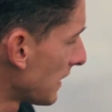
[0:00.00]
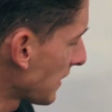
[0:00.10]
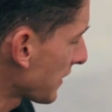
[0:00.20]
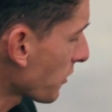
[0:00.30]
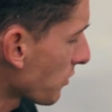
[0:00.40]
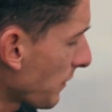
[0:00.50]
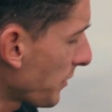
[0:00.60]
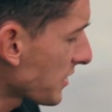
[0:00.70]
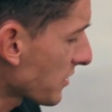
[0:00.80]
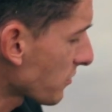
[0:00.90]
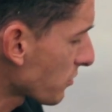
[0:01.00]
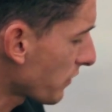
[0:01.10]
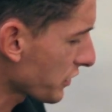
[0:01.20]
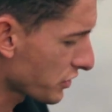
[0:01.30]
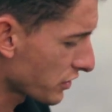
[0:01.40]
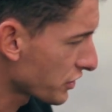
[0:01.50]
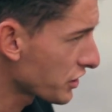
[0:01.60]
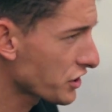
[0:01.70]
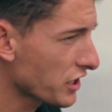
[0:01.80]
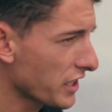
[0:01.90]
Dlatego lepiej zastosować
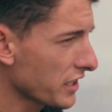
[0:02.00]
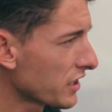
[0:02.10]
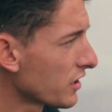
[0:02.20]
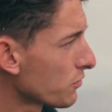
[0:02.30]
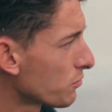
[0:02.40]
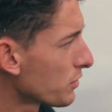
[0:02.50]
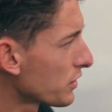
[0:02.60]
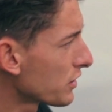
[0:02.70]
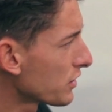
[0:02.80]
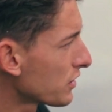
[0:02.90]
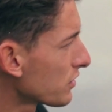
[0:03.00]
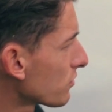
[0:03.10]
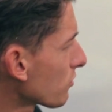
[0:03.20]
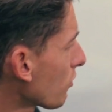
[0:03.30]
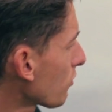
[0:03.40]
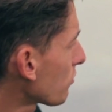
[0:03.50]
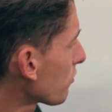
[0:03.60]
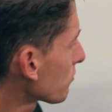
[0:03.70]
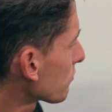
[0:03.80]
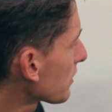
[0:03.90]
ciężarek który
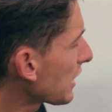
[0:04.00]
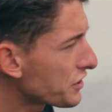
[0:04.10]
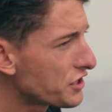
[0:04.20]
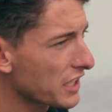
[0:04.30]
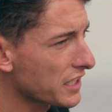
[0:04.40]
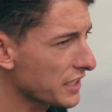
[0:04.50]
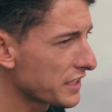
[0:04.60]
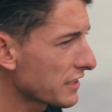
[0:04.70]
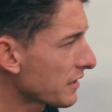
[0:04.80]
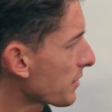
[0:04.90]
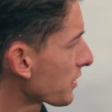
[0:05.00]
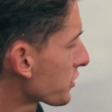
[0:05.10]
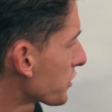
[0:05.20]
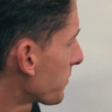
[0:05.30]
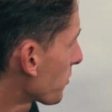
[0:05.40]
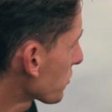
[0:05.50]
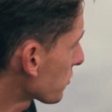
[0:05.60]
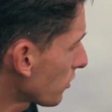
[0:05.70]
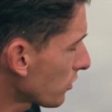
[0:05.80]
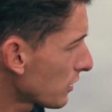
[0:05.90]
no, leci jak rakieta praktycznie
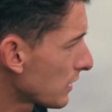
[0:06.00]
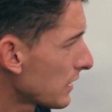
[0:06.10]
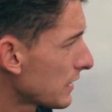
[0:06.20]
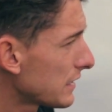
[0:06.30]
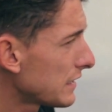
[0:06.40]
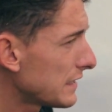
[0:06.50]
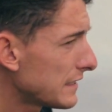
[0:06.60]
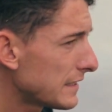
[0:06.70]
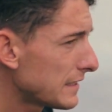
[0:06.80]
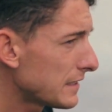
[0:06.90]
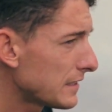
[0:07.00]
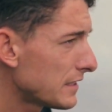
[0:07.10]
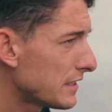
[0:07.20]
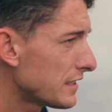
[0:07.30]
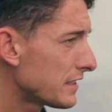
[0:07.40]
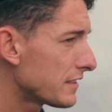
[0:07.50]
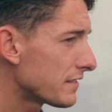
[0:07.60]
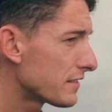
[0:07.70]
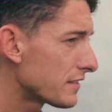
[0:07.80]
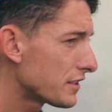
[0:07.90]
prosto i,
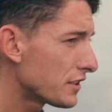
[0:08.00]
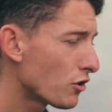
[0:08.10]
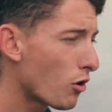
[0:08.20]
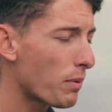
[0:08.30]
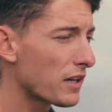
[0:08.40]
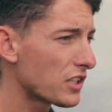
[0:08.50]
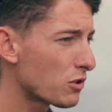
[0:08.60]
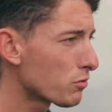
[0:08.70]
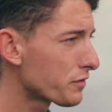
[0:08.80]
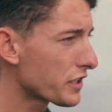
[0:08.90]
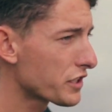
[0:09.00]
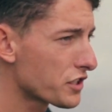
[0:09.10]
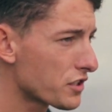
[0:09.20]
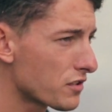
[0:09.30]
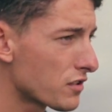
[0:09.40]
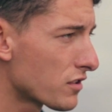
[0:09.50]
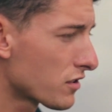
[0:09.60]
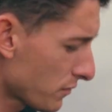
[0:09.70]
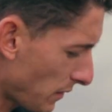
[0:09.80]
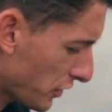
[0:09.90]
i opada również
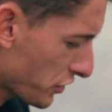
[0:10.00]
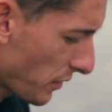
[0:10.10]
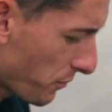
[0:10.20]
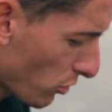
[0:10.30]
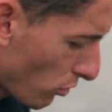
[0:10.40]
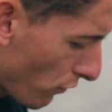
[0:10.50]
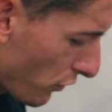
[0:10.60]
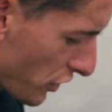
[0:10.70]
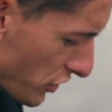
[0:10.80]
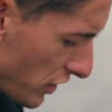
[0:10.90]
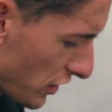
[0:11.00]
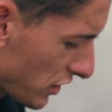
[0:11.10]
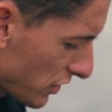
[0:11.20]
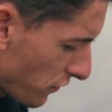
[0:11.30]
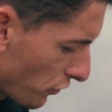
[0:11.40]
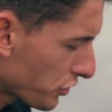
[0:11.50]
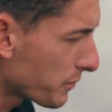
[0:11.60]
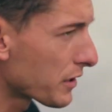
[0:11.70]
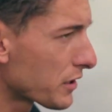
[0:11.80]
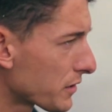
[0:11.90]
y, praktycznie pionowo, jeżeli
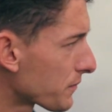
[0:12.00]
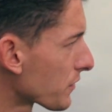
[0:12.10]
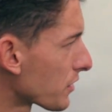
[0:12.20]
zwolnimy